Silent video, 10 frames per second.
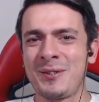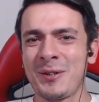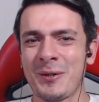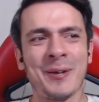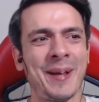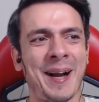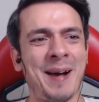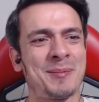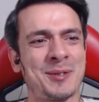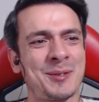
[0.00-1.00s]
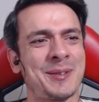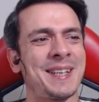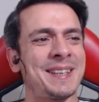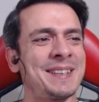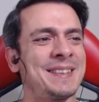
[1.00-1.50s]
kuruyorlar abi. Çok
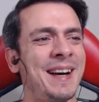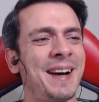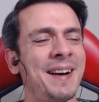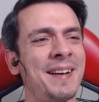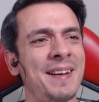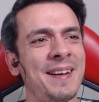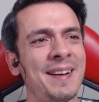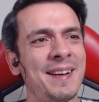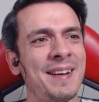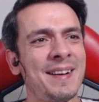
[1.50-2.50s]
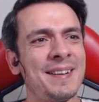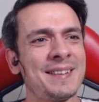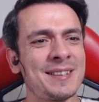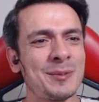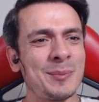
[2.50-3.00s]
ilginç ya.
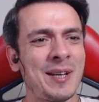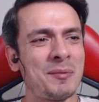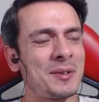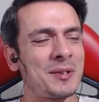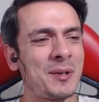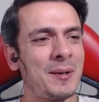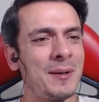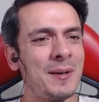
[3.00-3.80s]
Nasıl bir kafadır o?